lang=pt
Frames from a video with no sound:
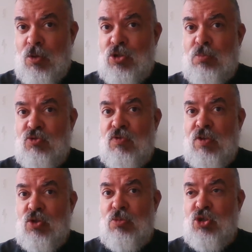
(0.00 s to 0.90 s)
Nós estamos
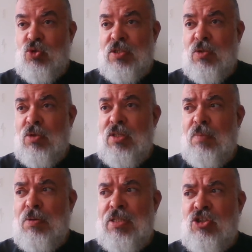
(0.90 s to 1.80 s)
vivendo uma situação que,
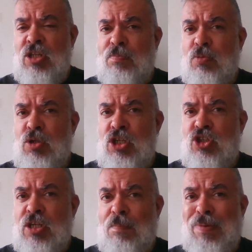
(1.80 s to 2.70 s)
independente da
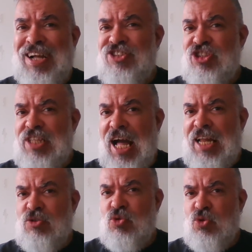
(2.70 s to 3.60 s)
política
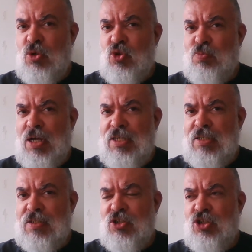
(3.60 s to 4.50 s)
partidária dos nossos
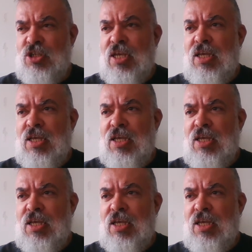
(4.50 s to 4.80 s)
países,